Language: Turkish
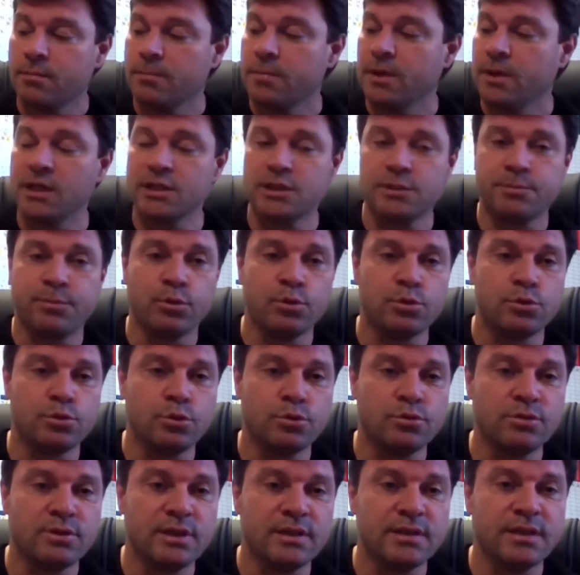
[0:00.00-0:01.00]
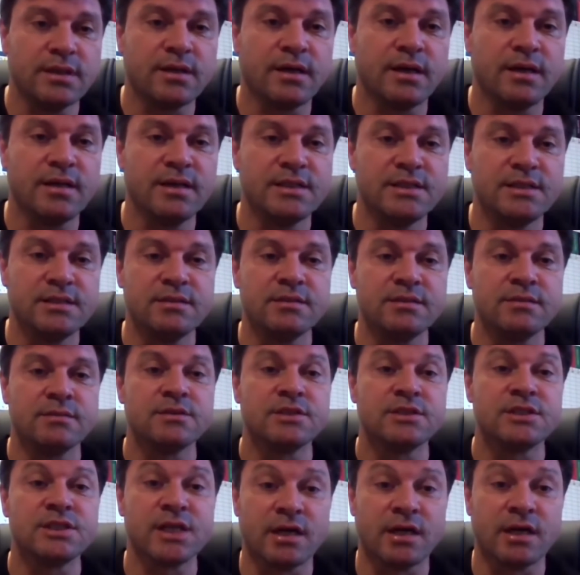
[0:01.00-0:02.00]
Bazı pozisyonlarda
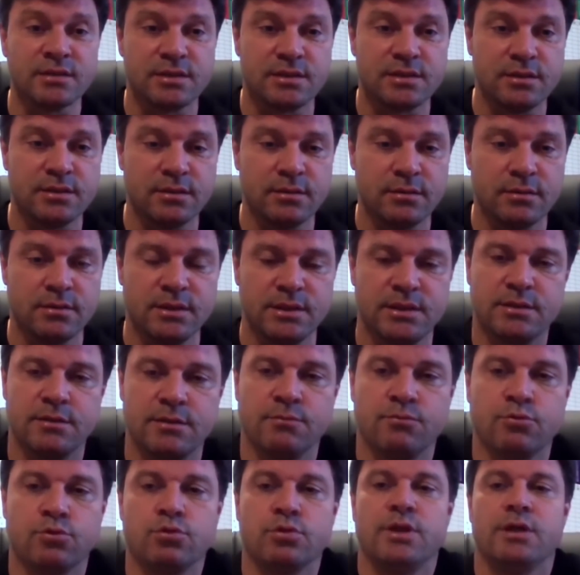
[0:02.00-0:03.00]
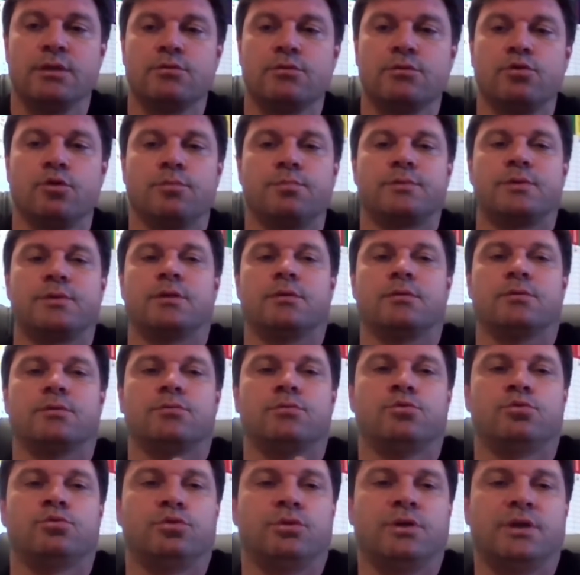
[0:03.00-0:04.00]
kalecinin şansı işte vurulan topta
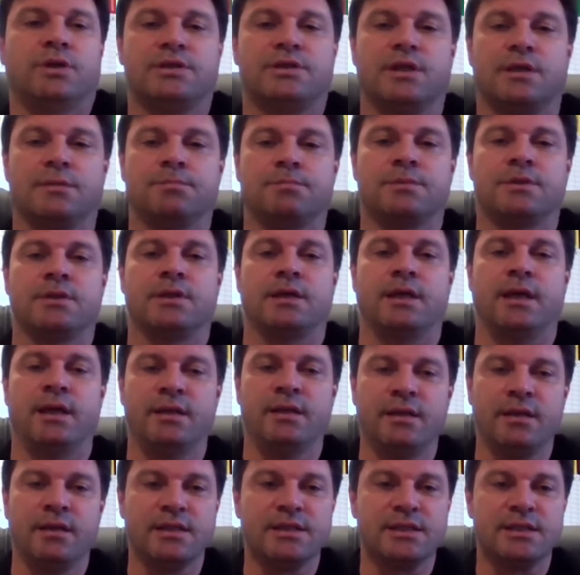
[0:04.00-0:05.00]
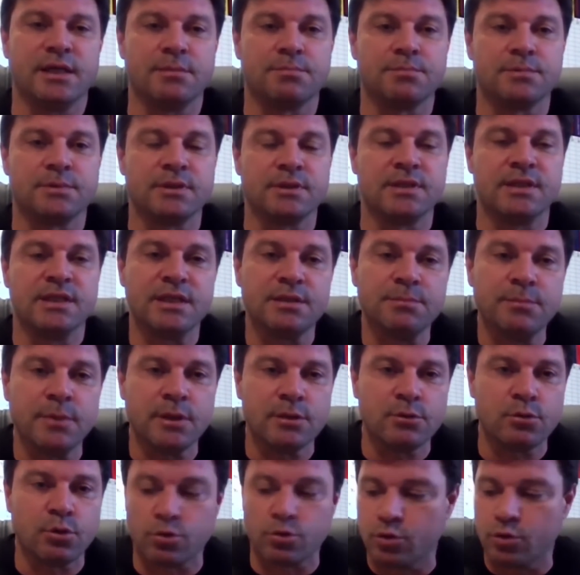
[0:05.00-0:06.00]
yüzüne çarptı, eline çarptı,
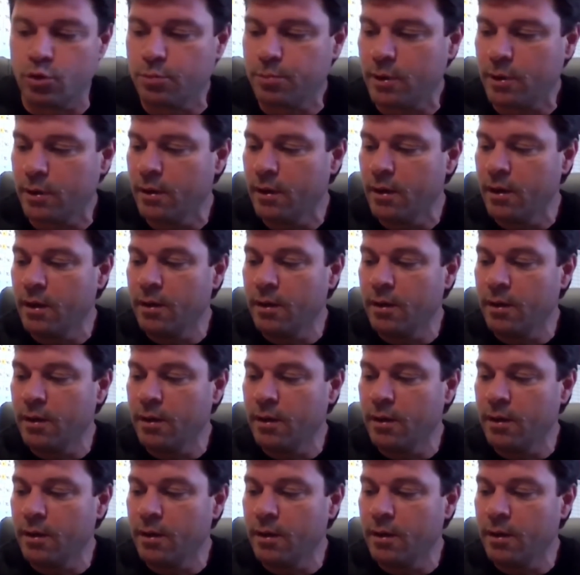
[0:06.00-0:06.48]
girmedi o top.